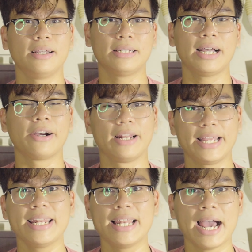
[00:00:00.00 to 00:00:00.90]
người ta hay gọi là
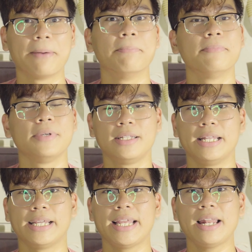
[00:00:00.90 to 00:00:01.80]
giấy đi làm.
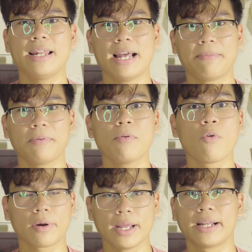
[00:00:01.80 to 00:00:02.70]
Thì cái giấy đi làm có
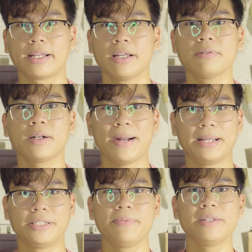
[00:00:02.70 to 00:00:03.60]
một ca, nếu các
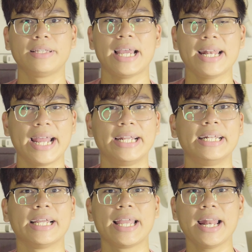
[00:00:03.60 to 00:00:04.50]
bạn chưa biết giấy này
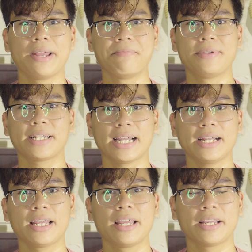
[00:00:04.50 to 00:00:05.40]
thì cái giấy này chắc
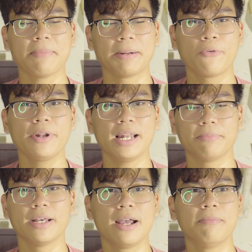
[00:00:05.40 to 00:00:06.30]
chắn khi các bạn muốn đi
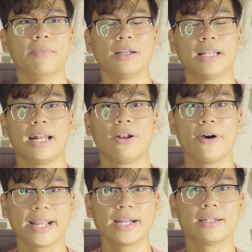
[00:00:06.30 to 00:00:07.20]
làm thêm ở tại Đài
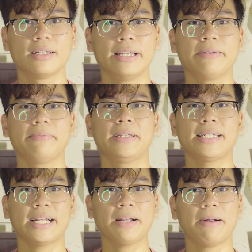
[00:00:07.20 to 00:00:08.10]
Loan á, thì
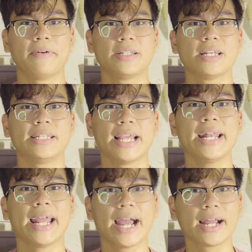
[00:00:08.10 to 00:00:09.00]
chắc chắn các bạn phải xin
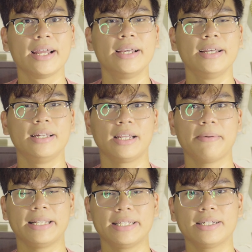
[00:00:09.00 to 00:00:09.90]
giấy này ha. Thì
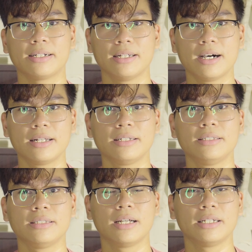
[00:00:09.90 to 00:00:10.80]
các bạn chỉ cần
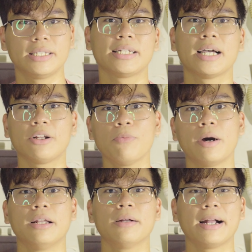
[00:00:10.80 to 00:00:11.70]
lên trên kênh của
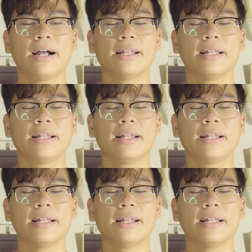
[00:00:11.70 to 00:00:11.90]
mình, các bạn có